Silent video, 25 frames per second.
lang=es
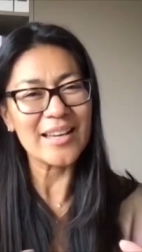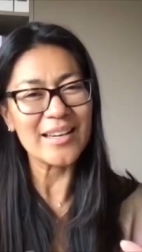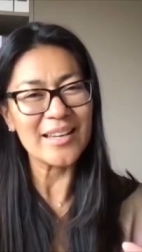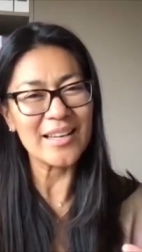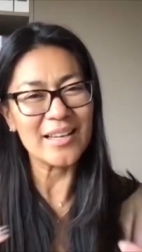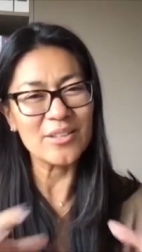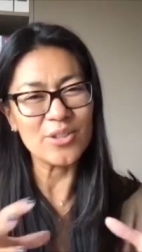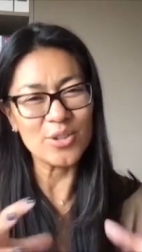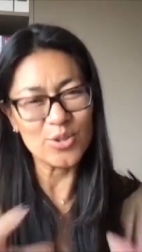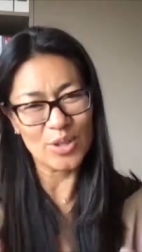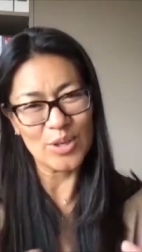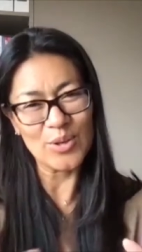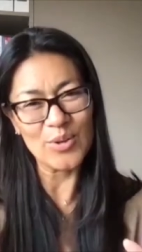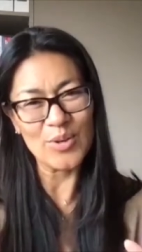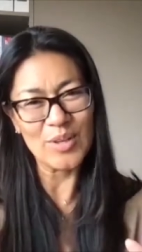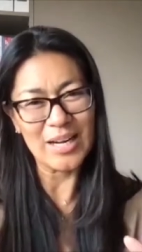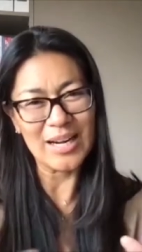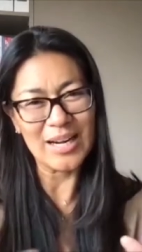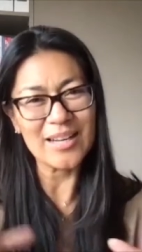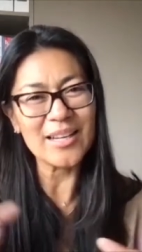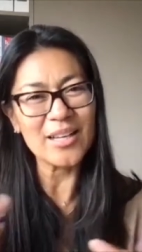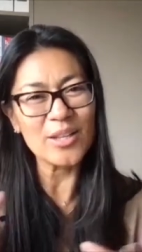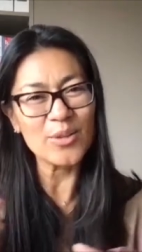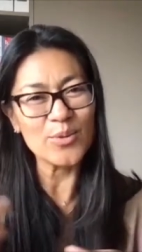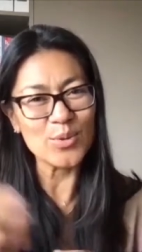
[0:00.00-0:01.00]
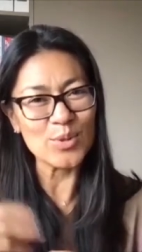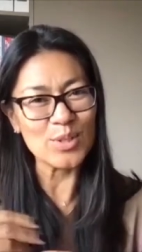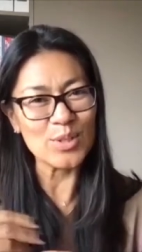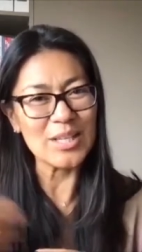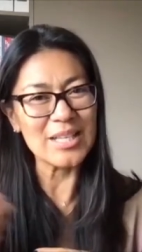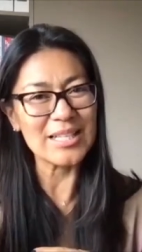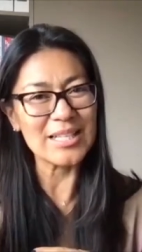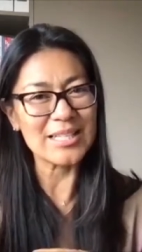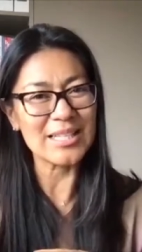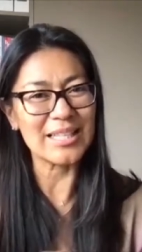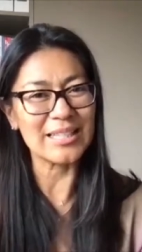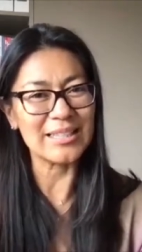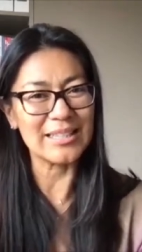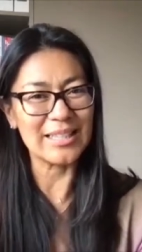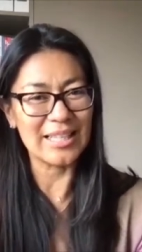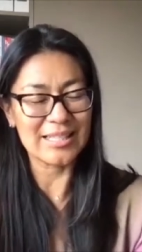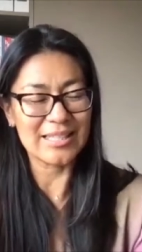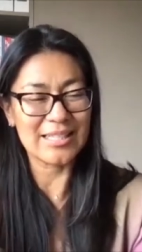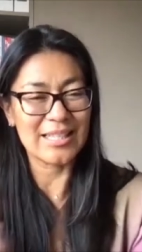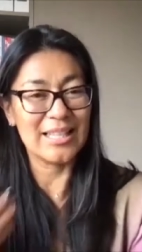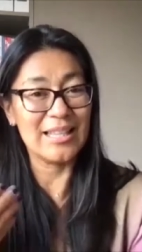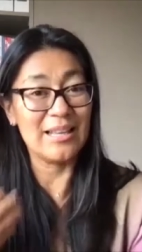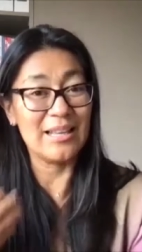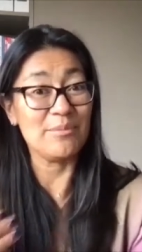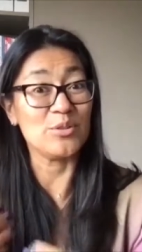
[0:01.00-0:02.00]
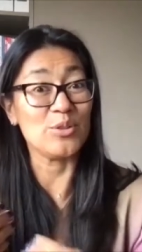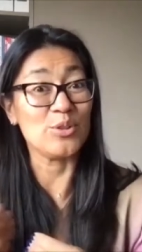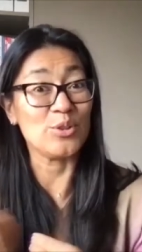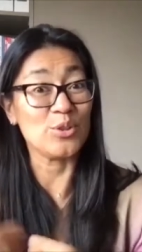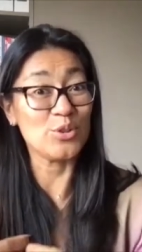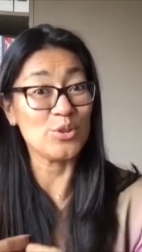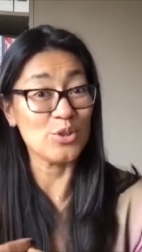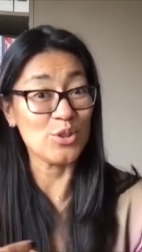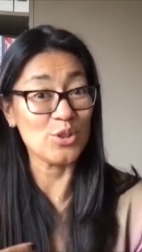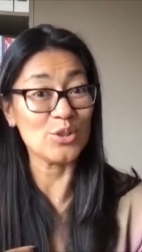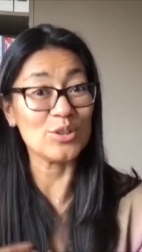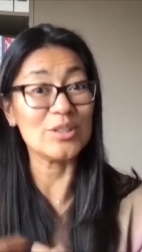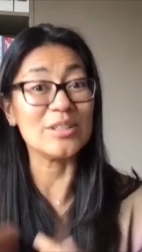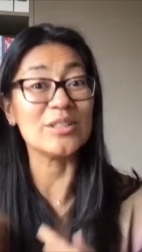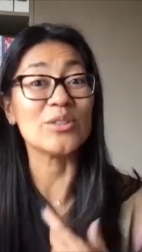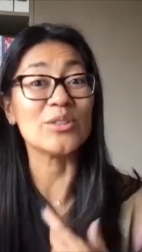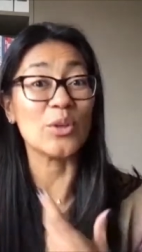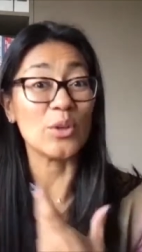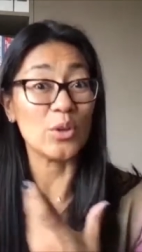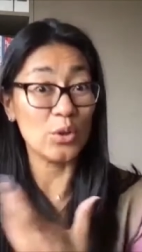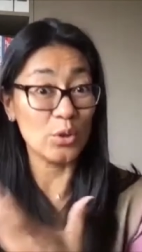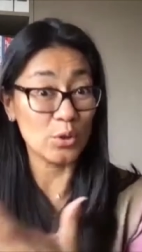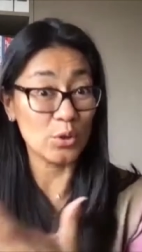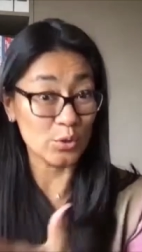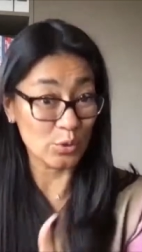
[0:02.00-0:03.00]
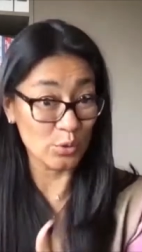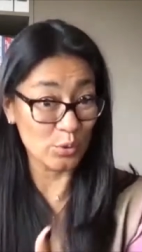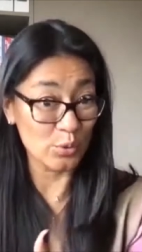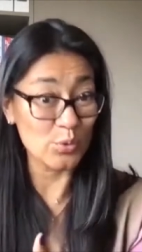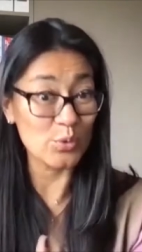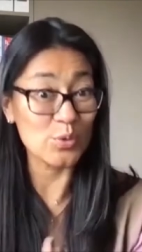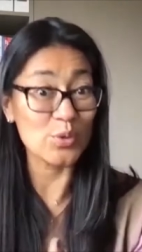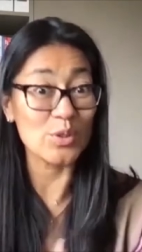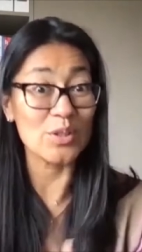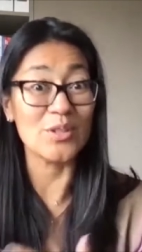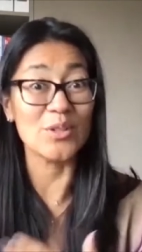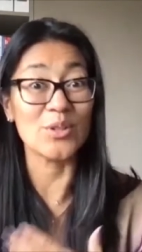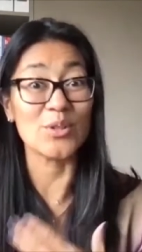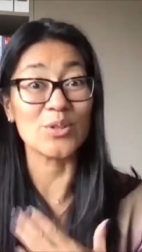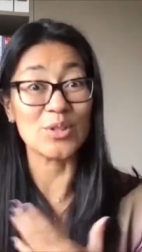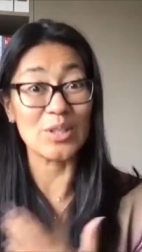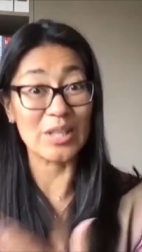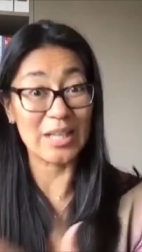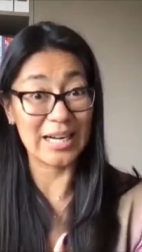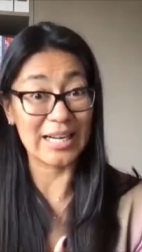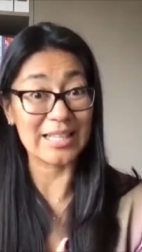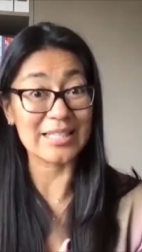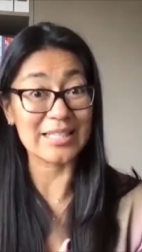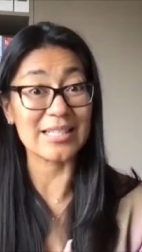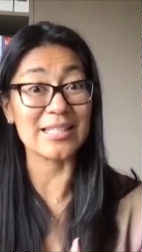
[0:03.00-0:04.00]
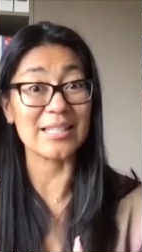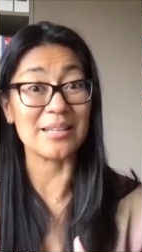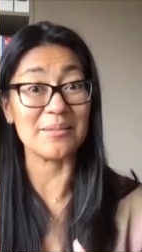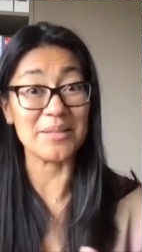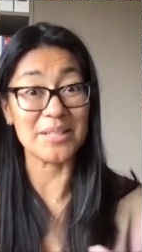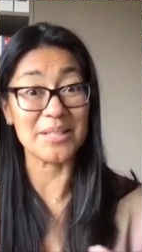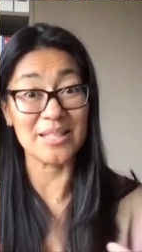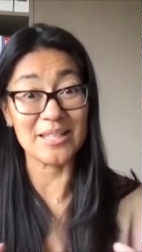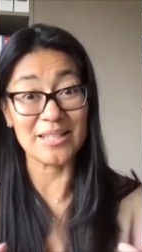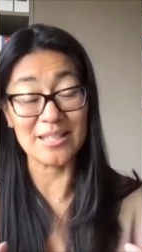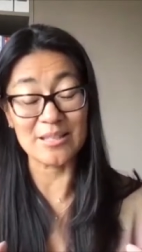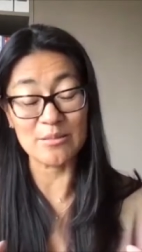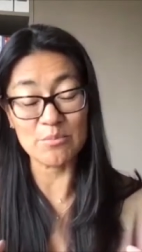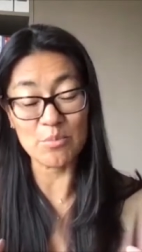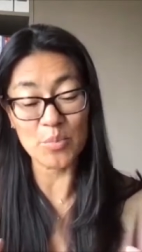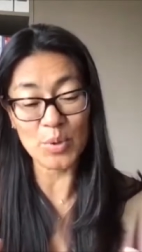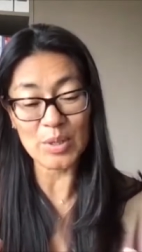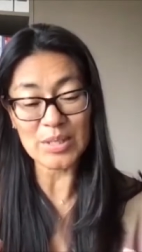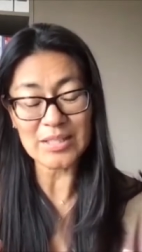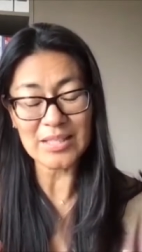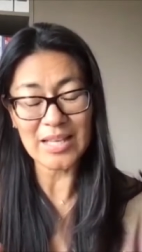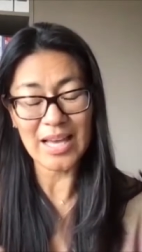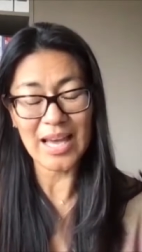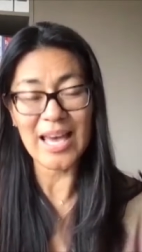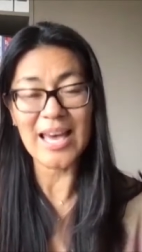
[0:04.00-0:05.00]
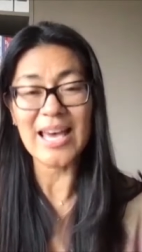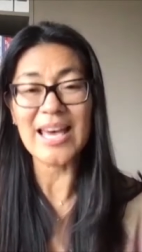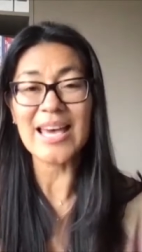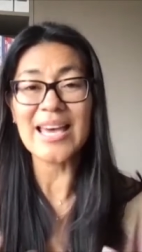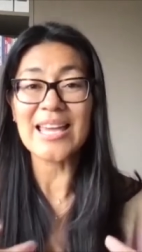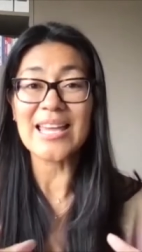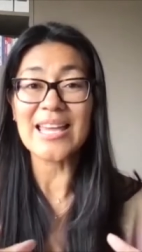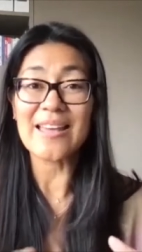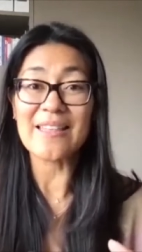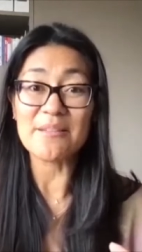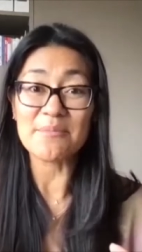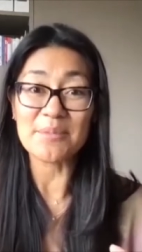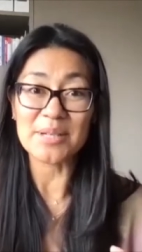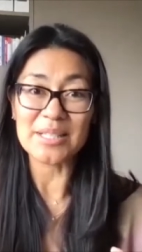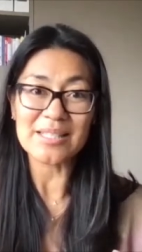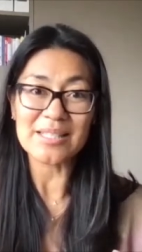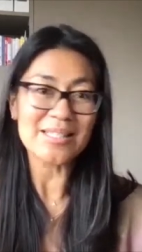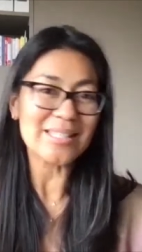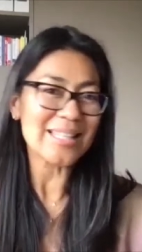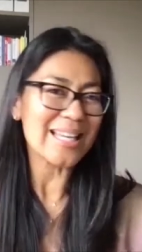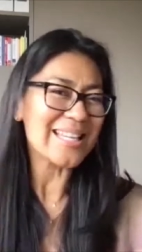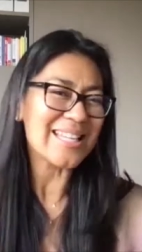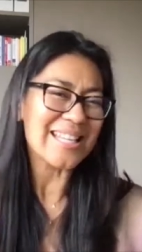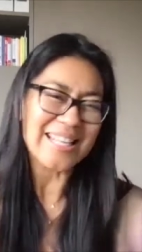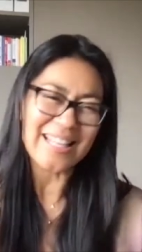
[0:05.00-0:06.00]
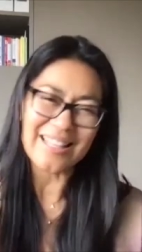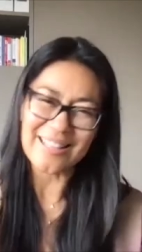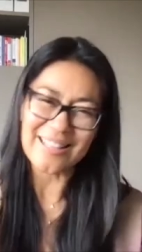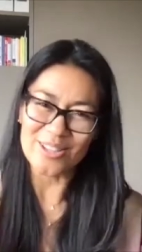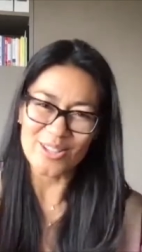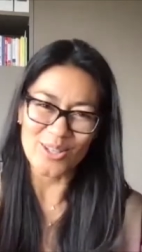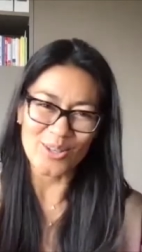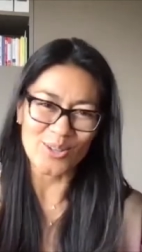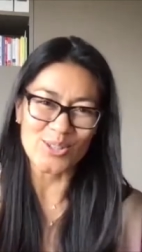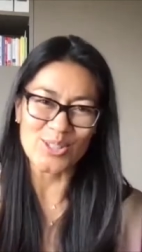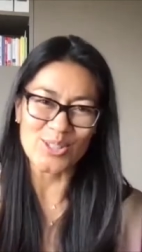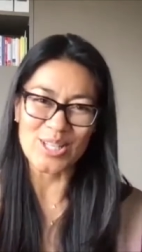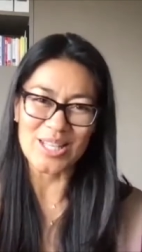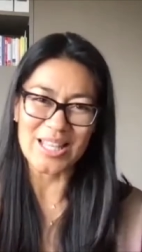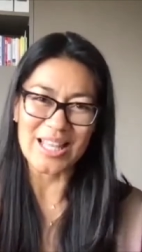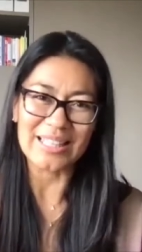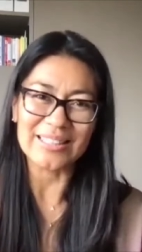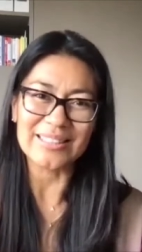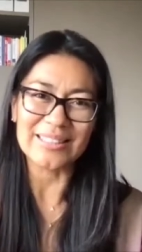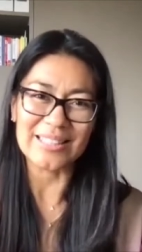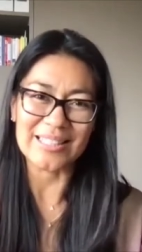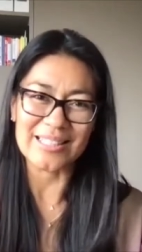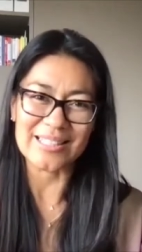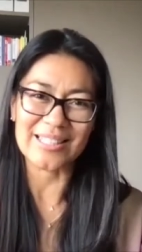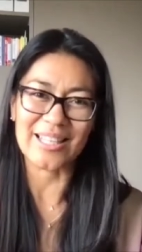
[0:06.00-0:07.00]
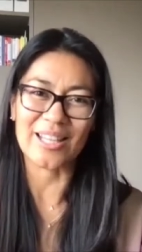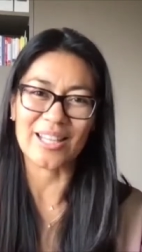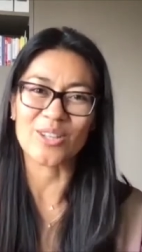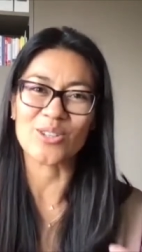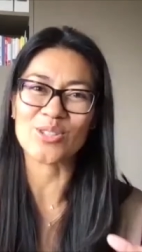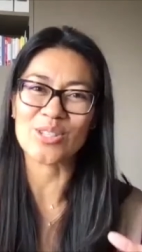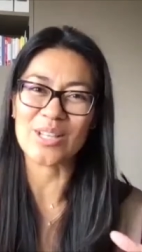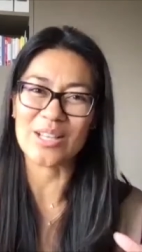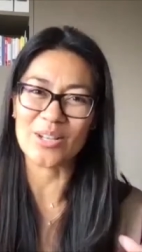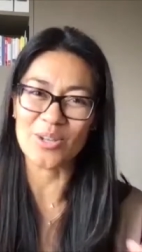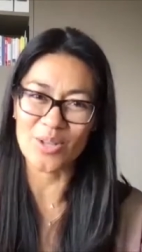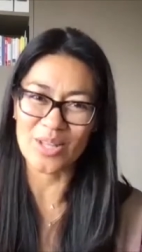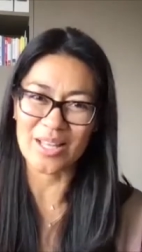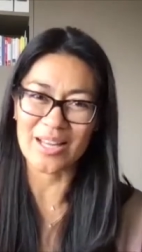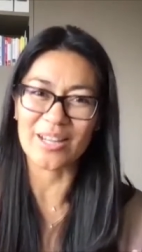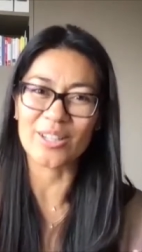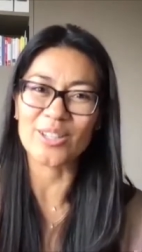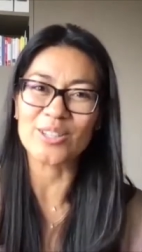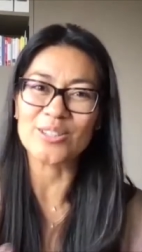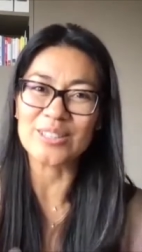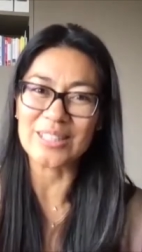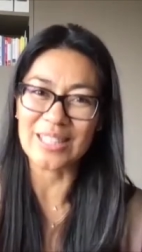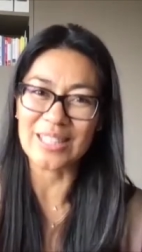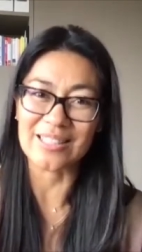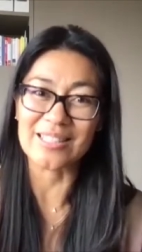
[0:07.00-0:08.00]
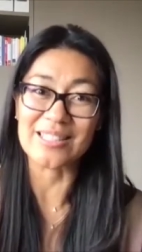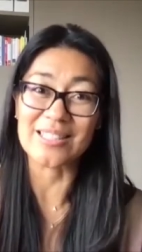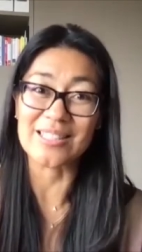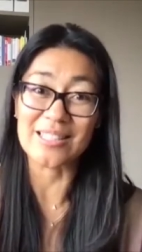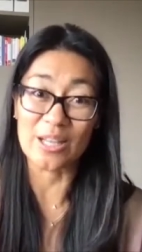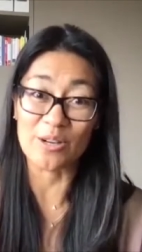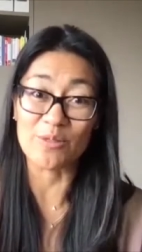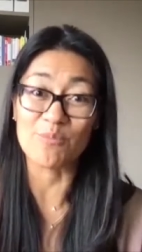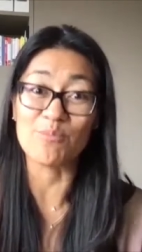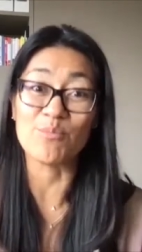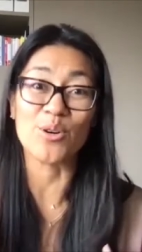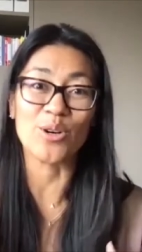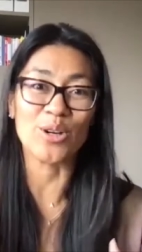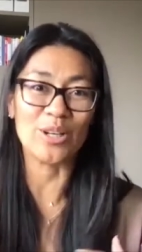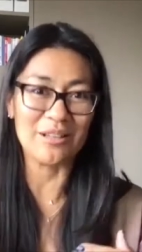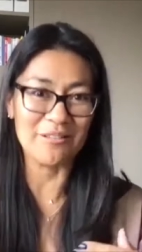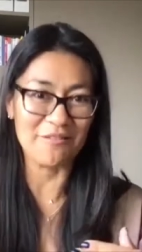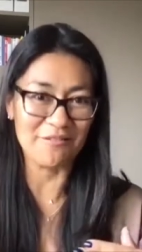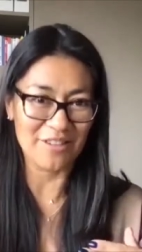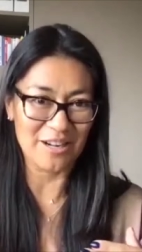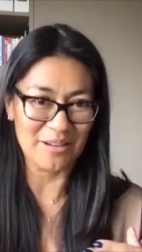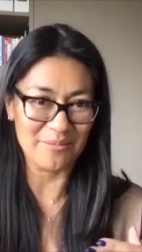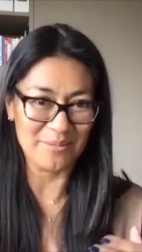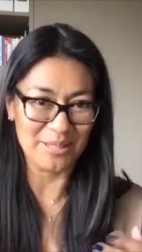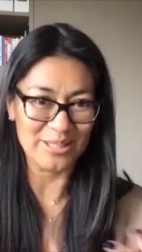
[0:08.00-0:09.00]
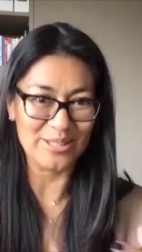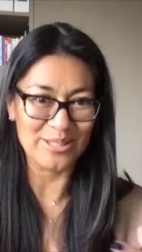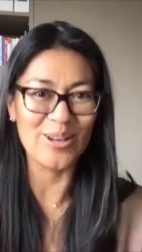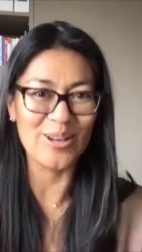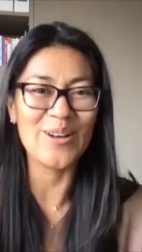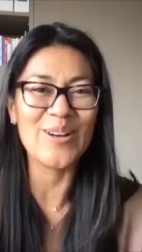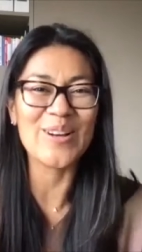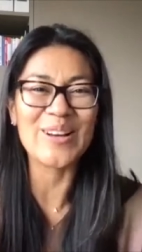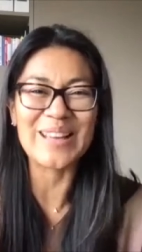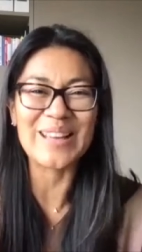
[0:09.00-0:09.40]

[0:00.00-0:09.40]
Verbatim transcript: nos ayudará a reducir esa tasa de absorción de todos los glúcidos y grasas que vienen después. Y además está llena de antioxidantes, que nos ayudará a contrarrestar un poco la inflamación